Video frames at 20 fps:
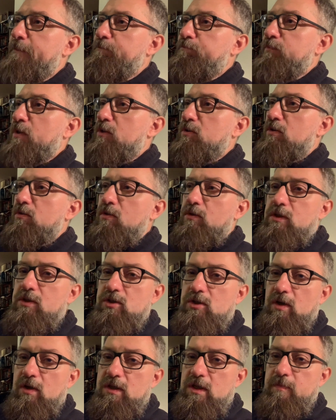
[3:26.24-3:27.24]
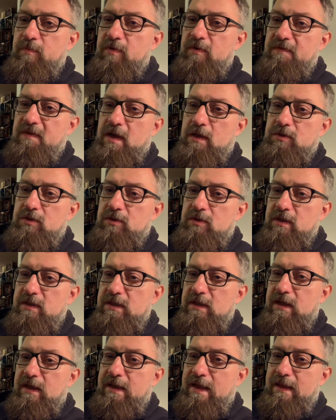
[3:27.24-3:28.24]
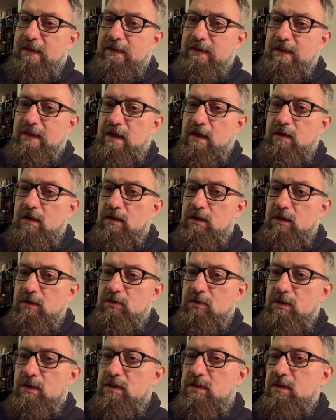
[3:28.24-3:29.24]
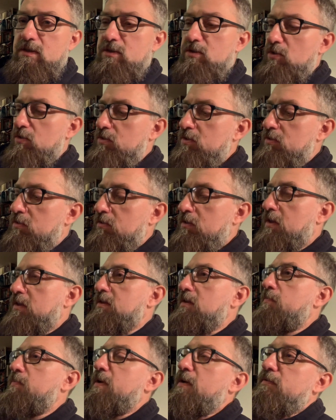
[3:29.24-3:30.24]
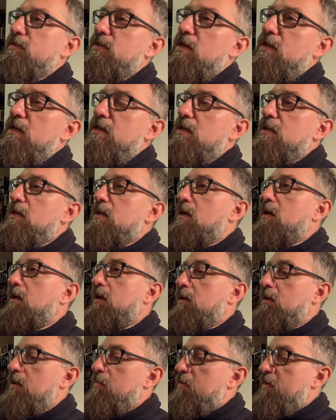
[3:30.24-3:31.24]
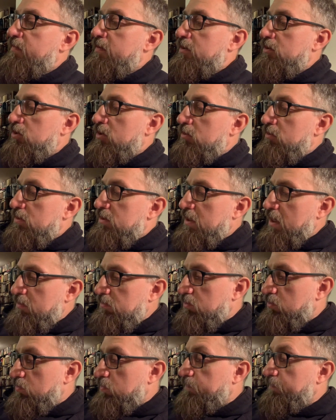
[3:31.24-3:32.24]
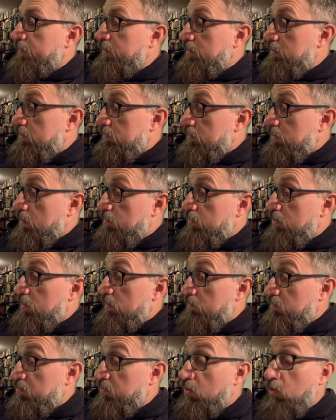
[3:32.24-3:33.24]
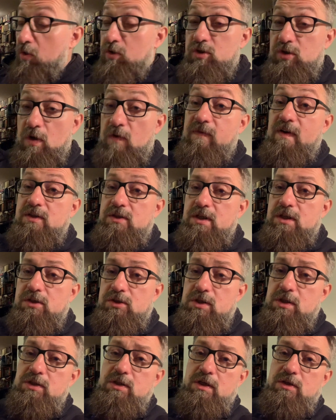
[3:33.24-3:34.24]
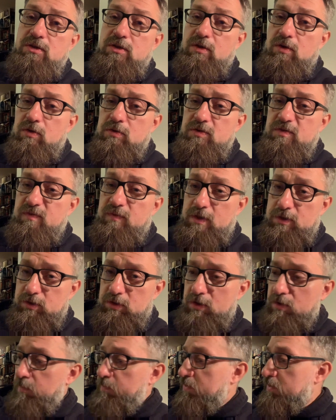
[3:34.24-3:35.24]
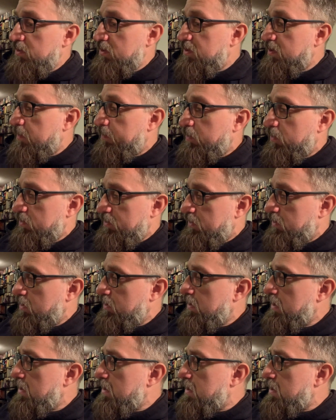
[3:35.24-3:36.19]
no to do niczego nie prowadzi. To jest gra dla gry, to jest coś, co tak naprawdę nie ma większego sensu, no, no bo, bo, chodzi o ważniejsze rzeczy. Chodzi właśnie o pozycję Polski